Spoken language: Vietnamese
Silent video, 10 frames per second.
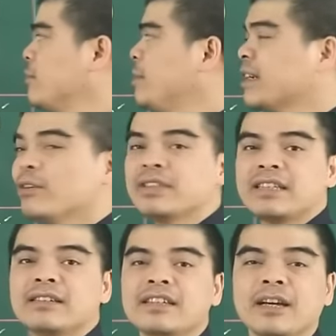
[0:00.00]
Về mặt công
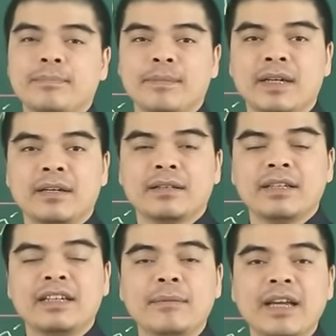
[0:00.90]
danh sự nghiệp
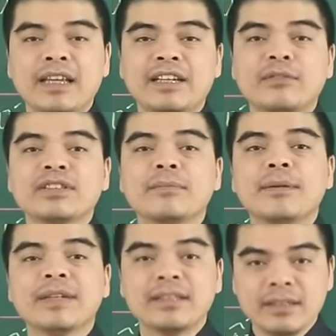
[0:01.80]
thì năm
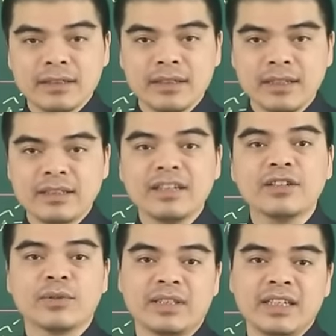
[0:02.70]
2024 ấy, những
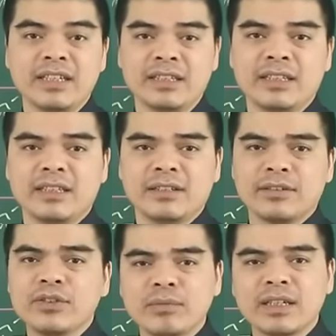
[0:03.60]
người tuổi Thìn
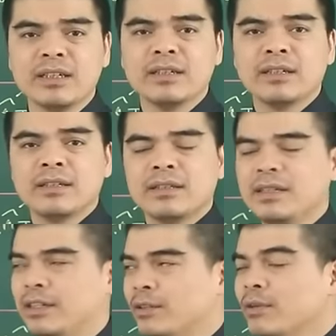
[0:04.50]
nói chung ấy
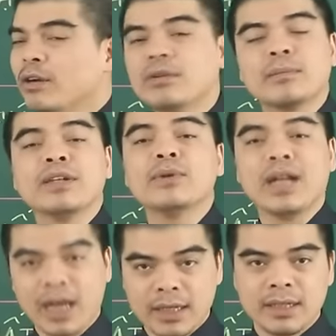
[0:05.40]
thì cũng không được mấy
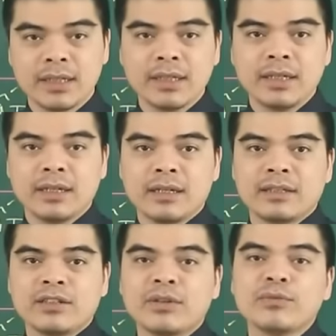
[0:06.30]
thuận lợi.
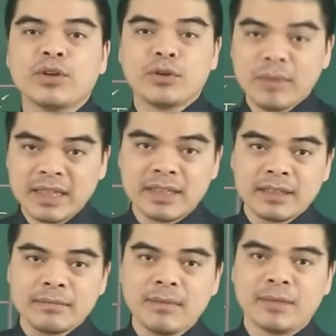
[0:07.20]
Trong năm tuổi của mình,
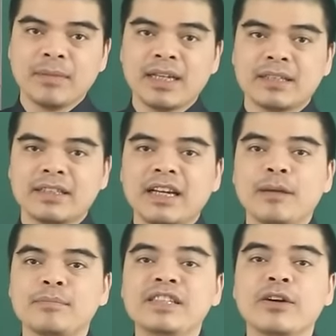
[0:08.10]
bản mệnh sẽ
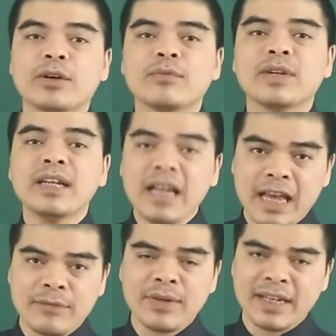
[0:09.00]
gặp nhiều cái vấn
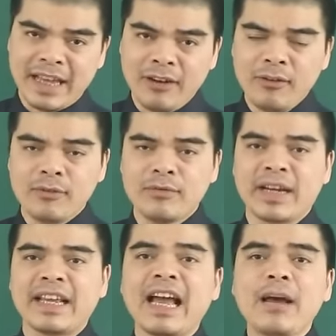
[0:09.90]
đề phiền não
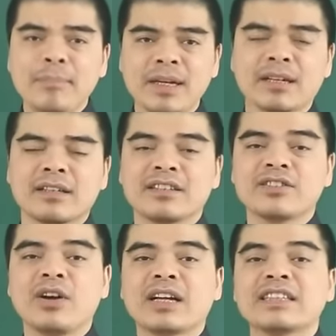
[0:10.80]
và cái áp lực
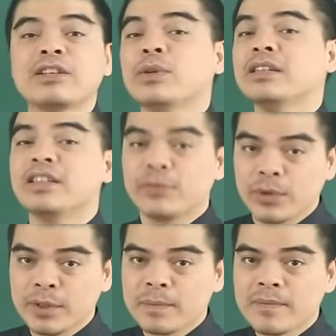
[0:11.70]
do cái thái tuế nó chi
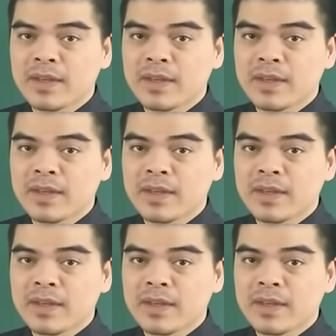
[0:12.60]
phối.